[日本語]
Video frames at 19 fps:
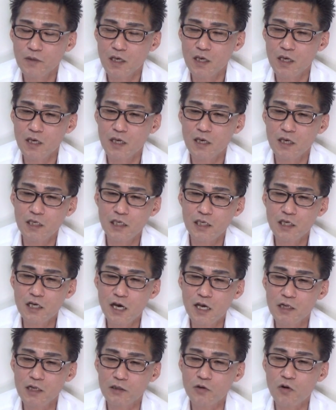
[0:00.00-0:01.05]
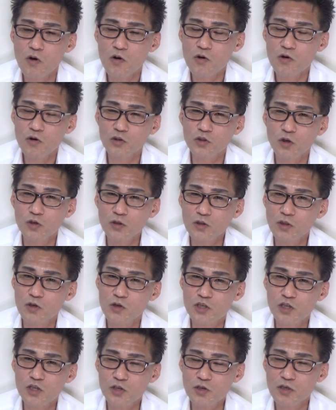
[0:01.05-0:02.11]
えー、言い換えると、ほとんど
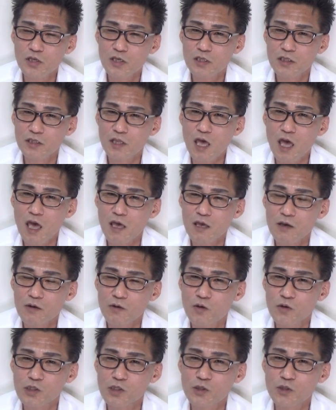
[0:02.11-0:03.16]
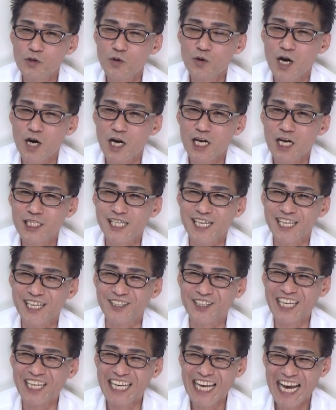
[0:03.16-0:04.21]
の種で、オスの方が価値が
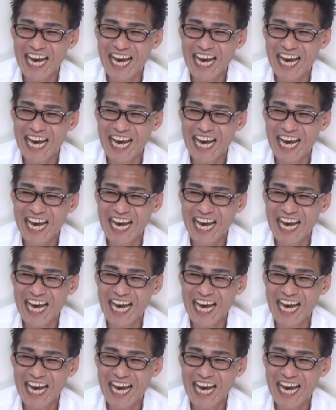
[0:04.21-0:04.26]
低い。い